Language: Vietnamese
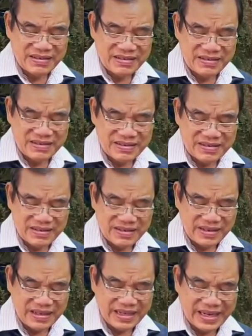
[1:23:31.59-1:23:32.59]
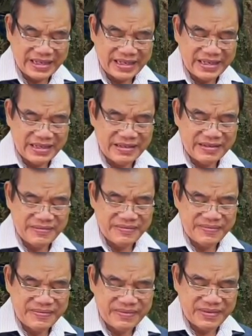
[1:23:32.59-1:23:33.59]
ra đi, lên xe
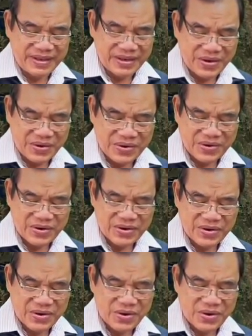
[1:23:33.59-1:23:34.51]
khuất dạng.